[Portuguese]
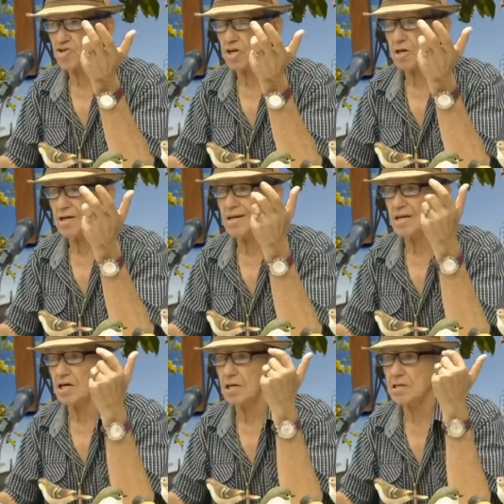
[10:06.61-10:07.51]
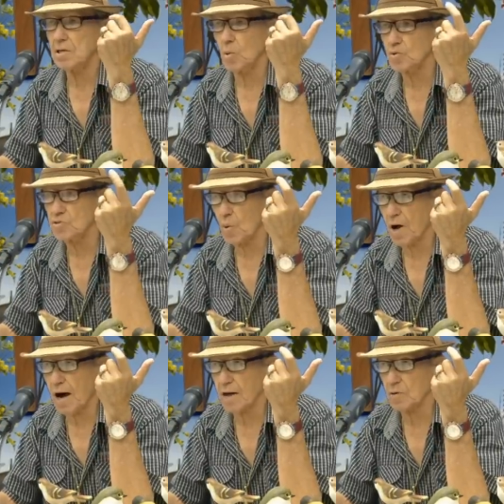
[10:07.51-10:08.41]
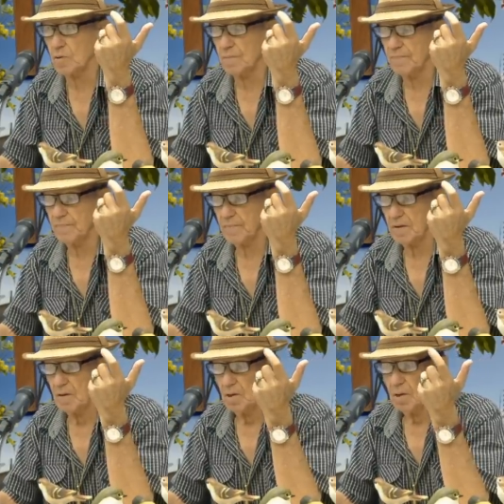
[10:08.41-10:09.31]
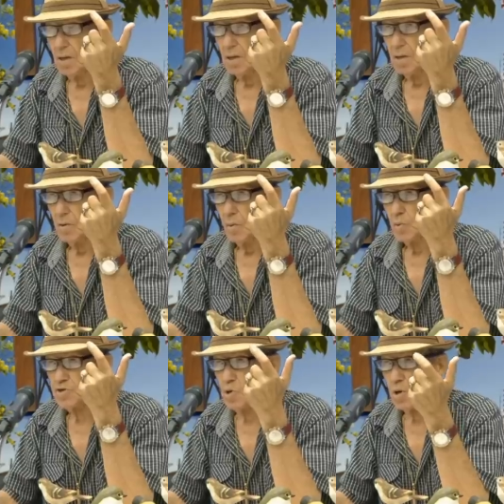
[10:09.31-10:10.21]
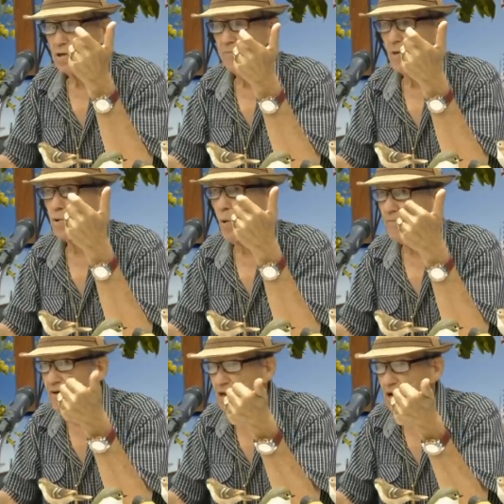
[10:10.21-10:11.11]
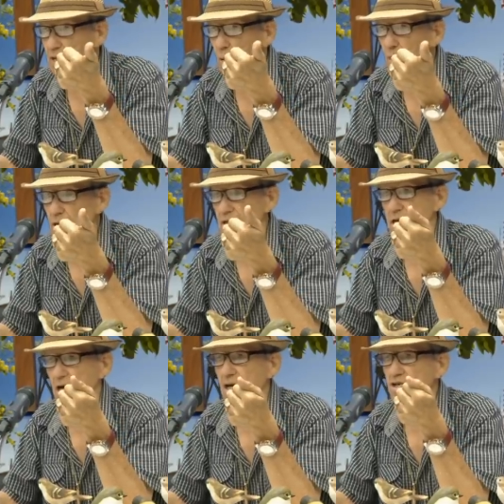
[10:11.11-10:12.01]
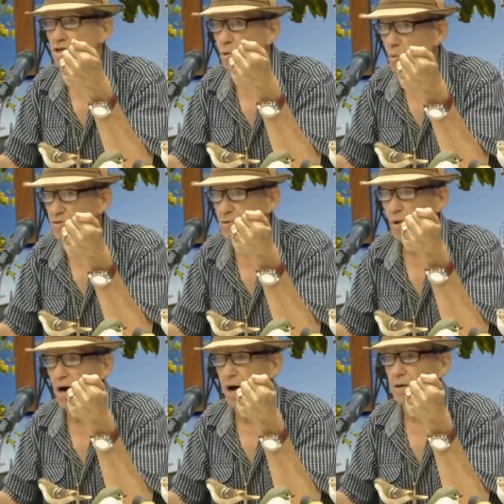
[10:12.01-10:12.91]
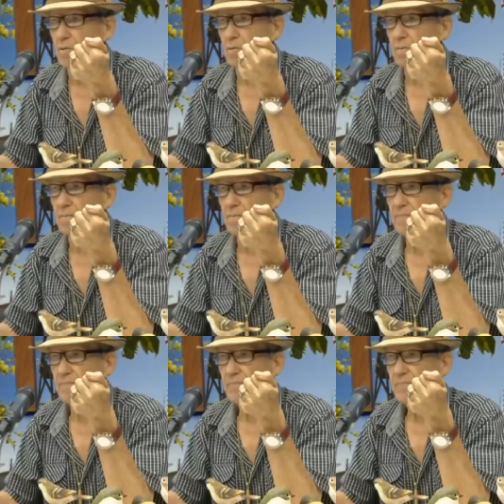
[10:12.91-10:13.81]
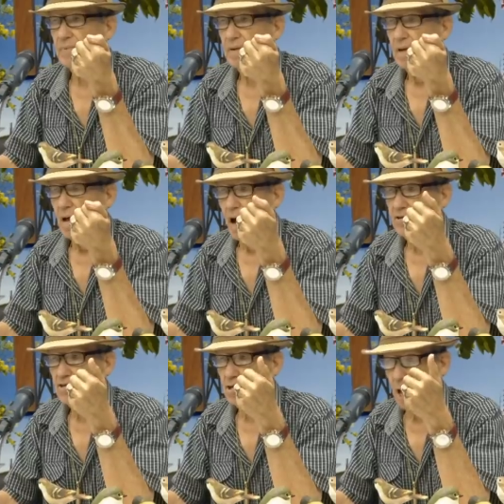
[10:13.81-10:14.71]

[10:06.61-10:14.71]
ninguém tirou o seu cargo. O senhor que foi governador, ninguém tirou o seu cargo. A, a, o